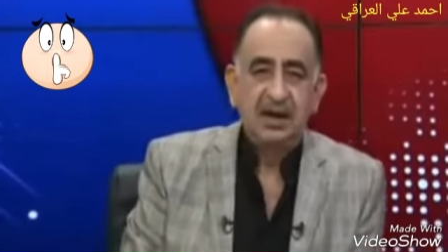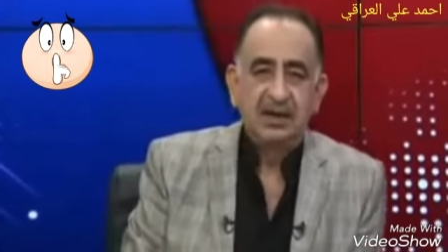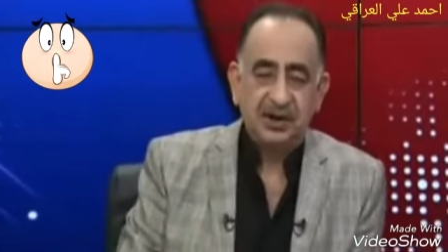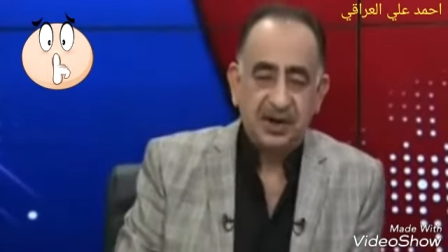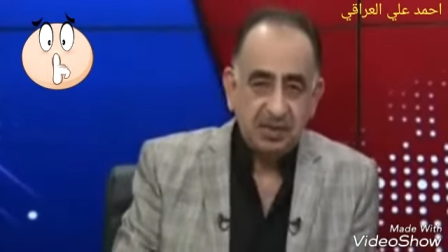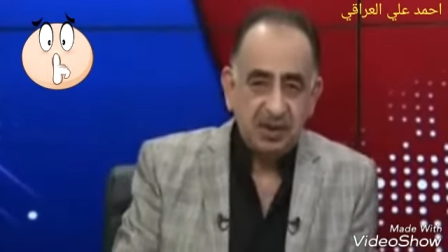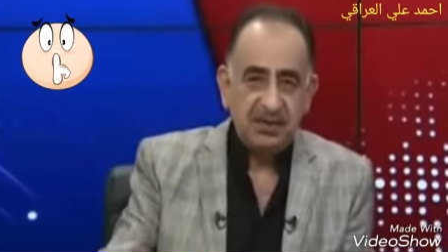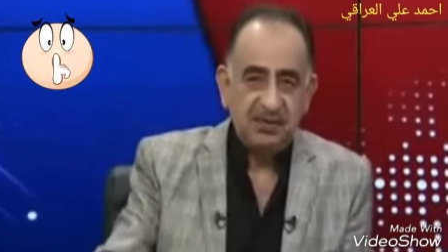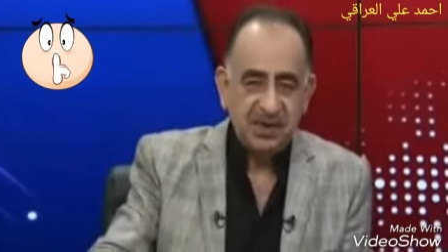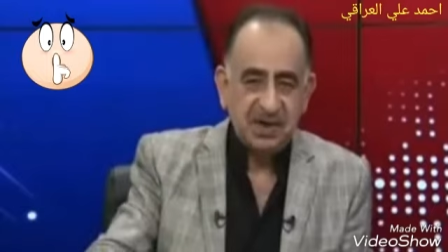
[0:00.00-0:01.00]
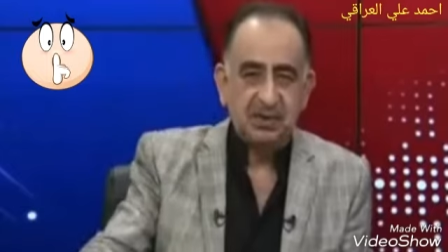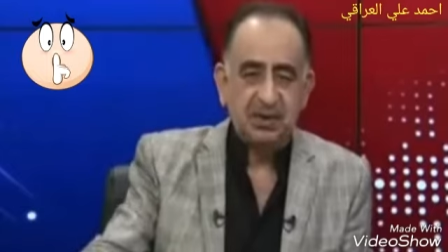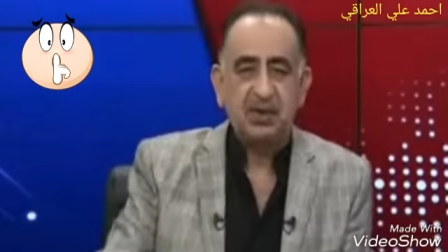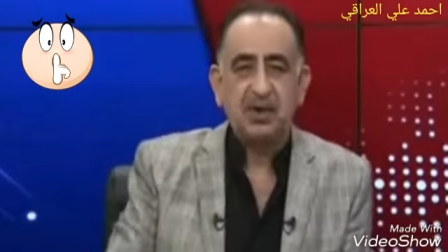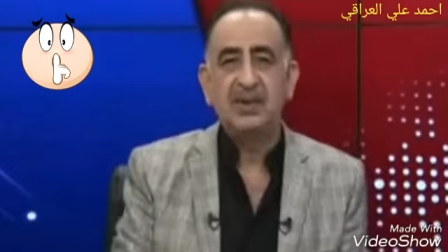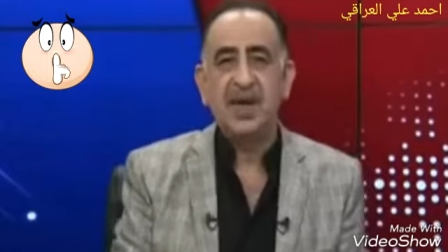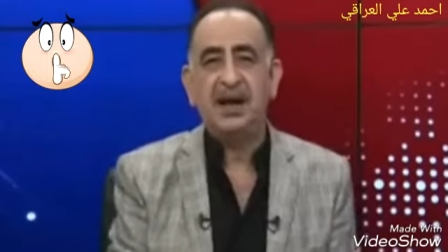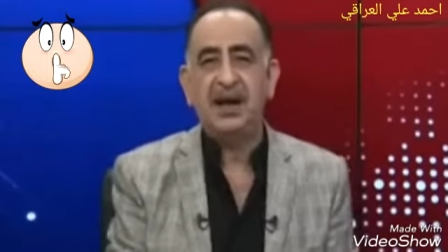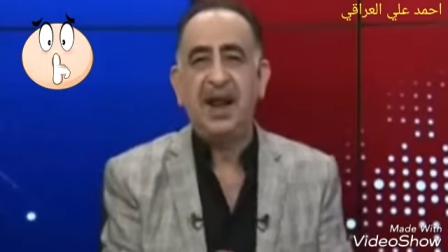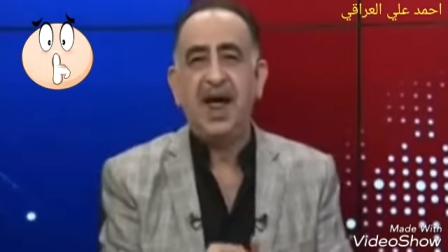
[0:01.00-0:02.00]
تحترمون انفسكم وتبقون
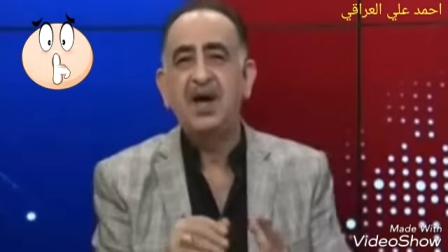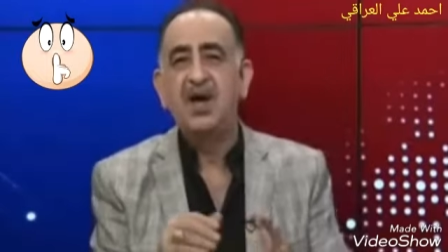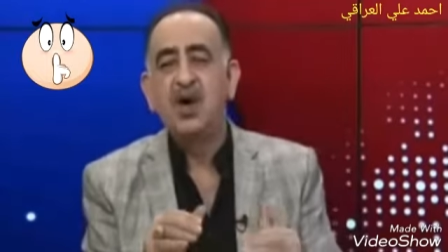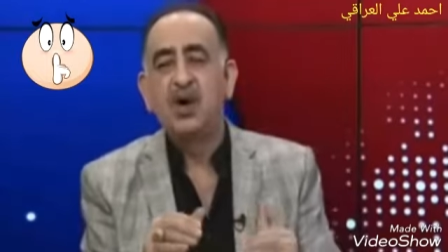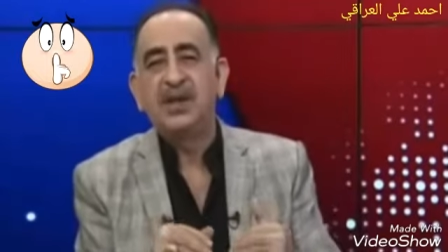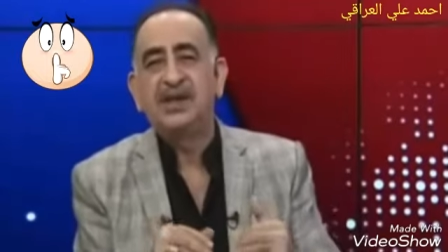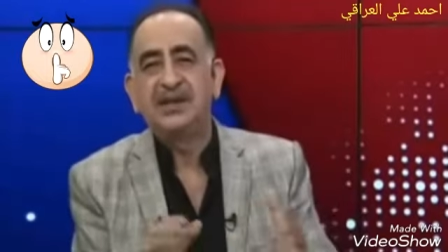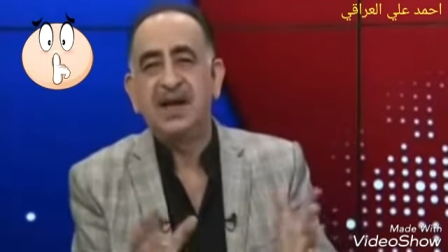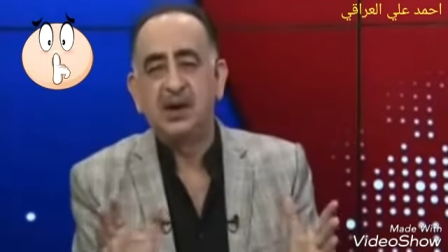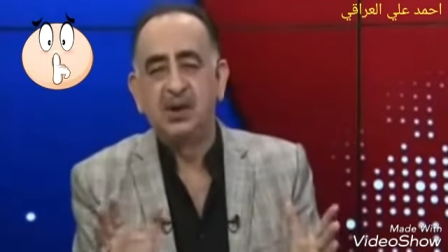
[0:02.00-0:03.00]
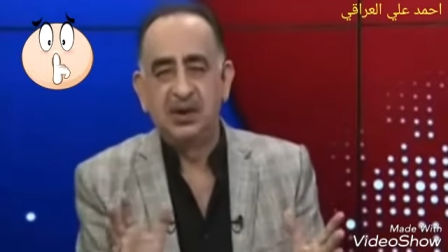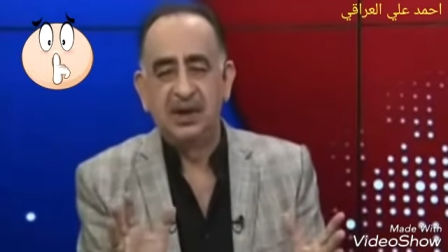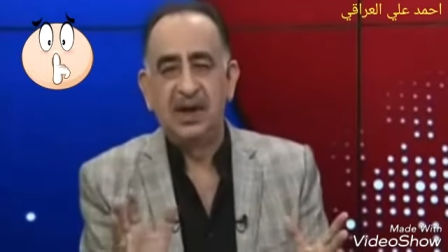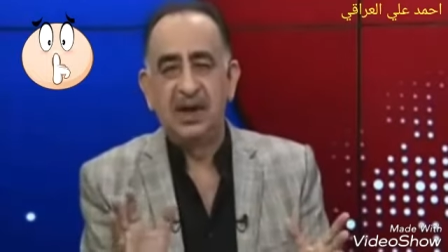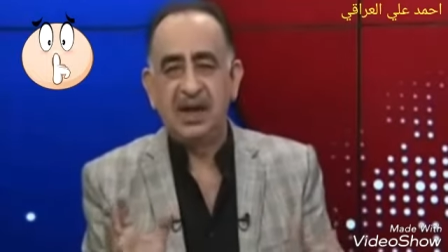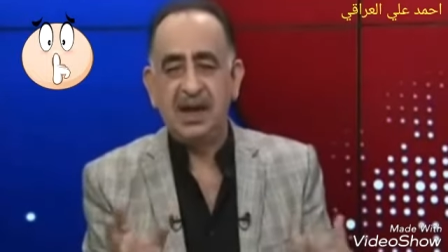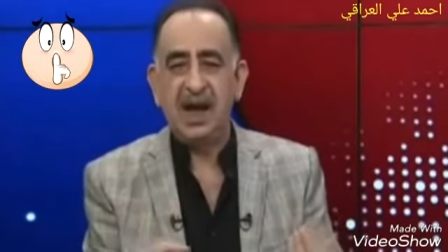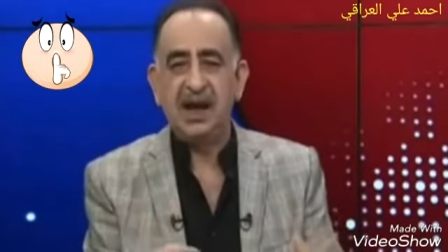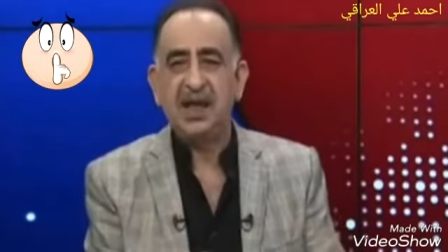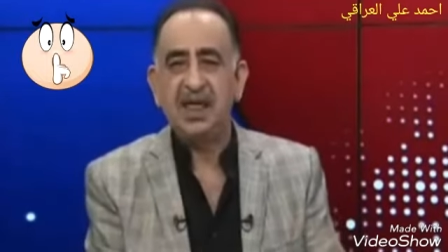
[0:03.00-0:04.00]
داخل العراق ولا تتدخلون لان
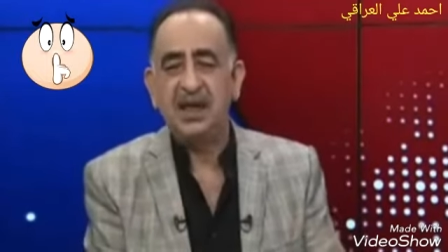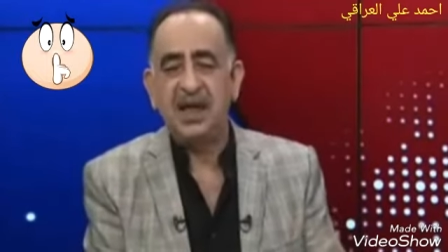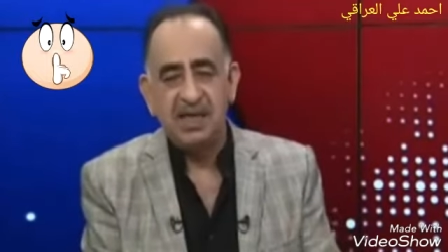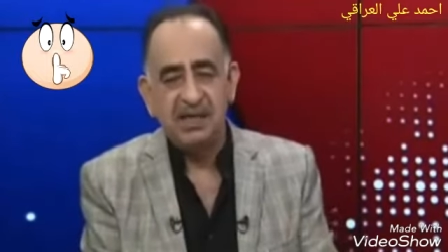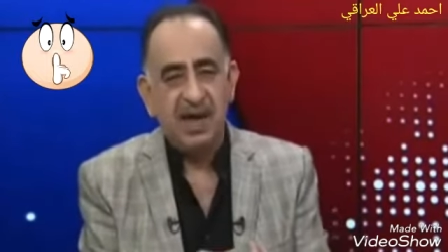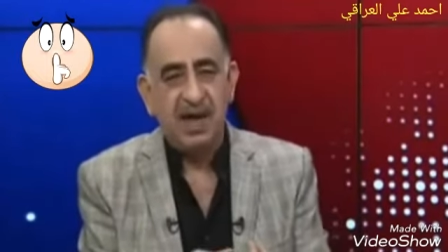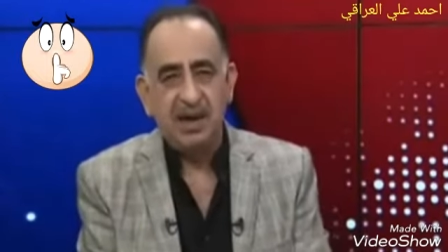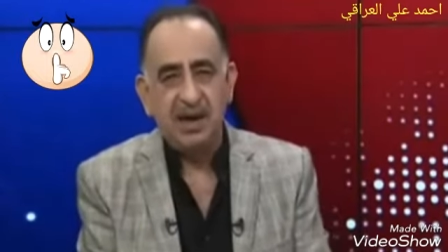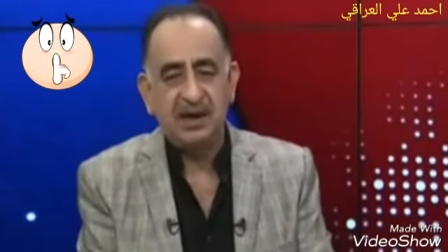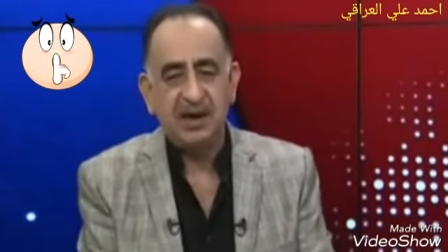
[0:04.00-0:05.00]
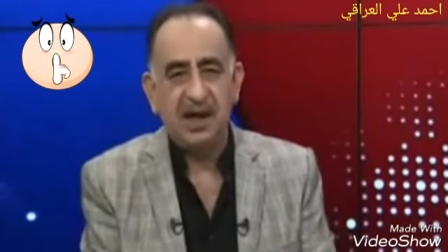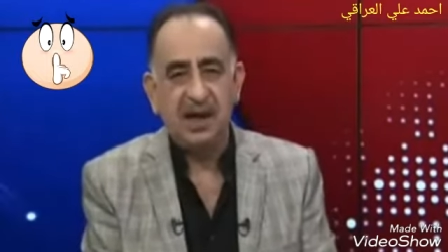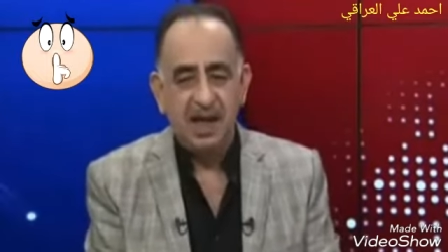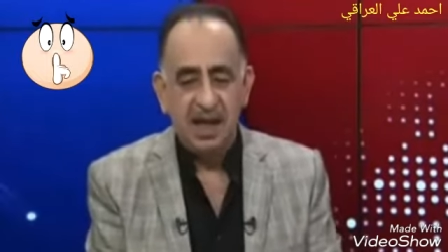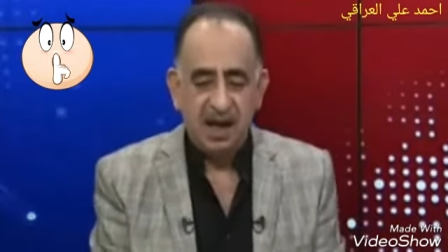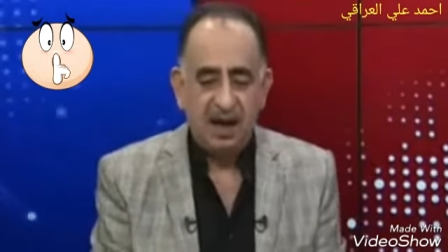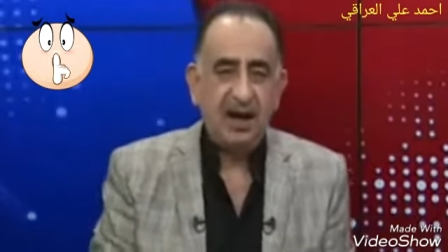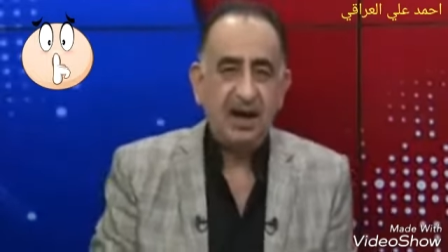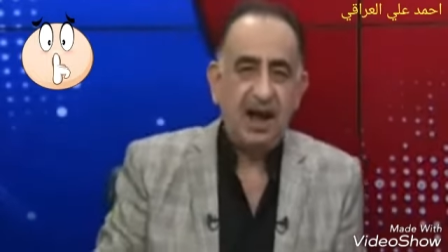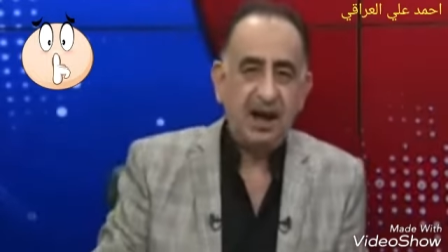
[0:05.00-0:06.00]
هاي القضيه قضيه امريكيه
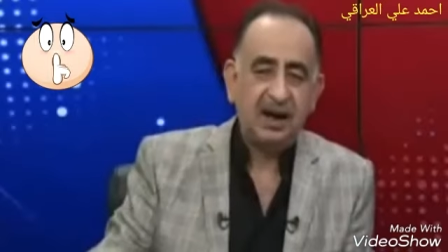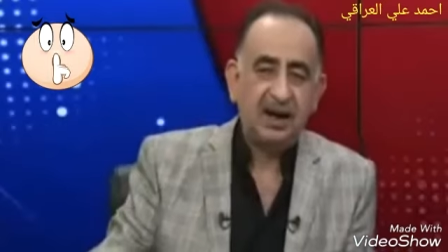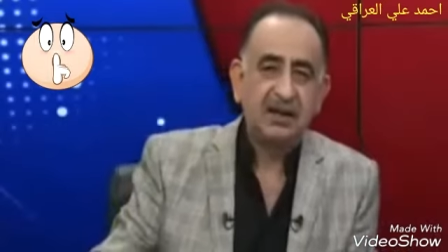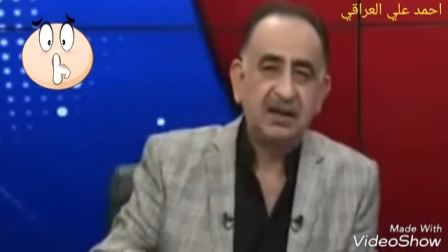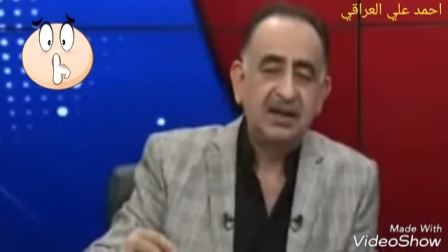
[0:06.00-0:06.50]
احنا نحرك